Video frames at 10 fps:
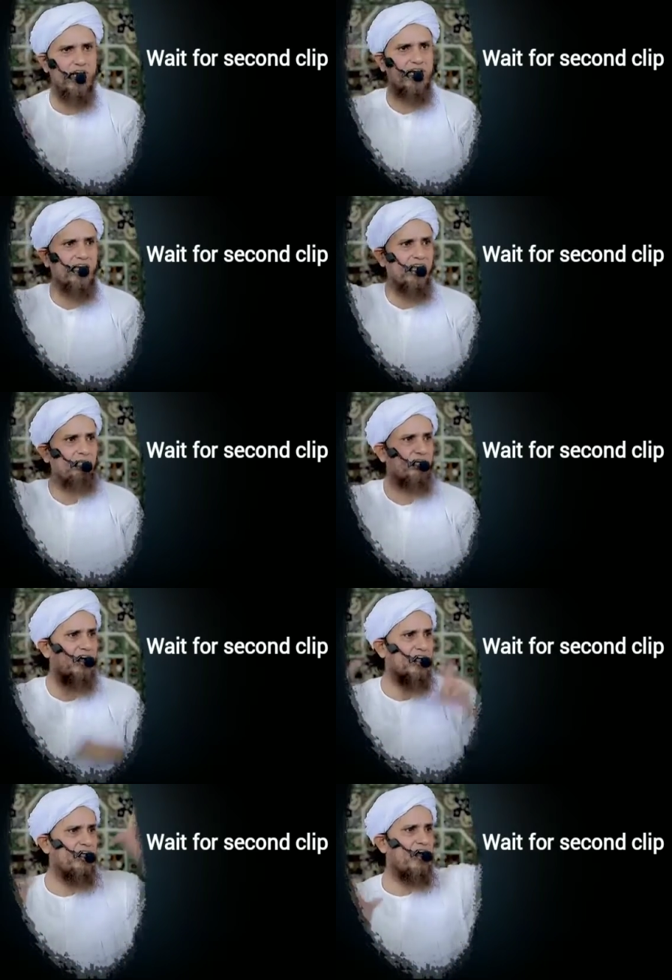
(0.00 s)
यहाँ का क्लिप
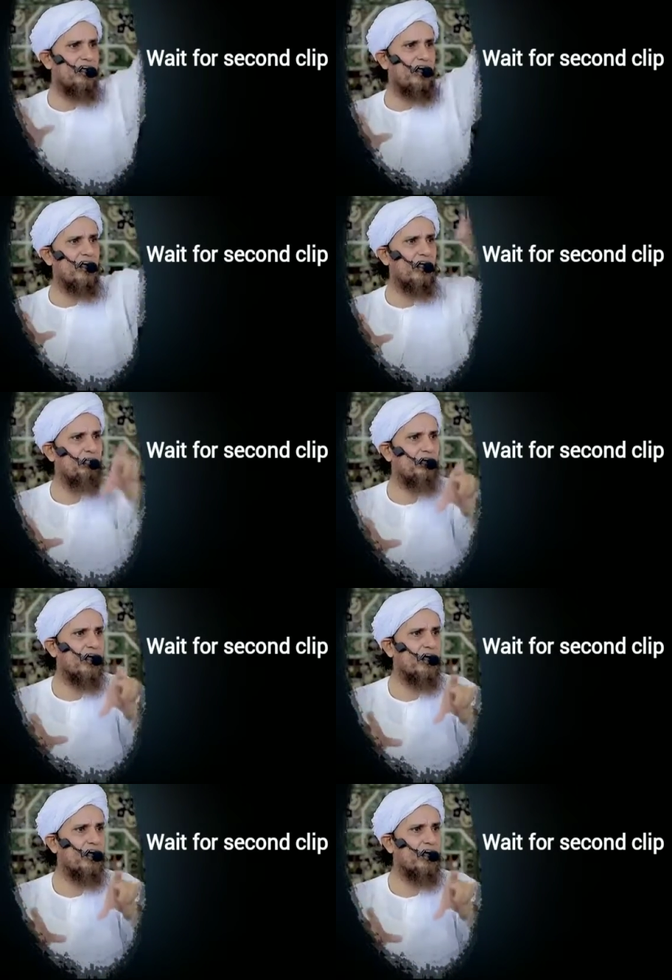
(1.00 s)
उठा के यहाँ यहाँ का क्लिप उठा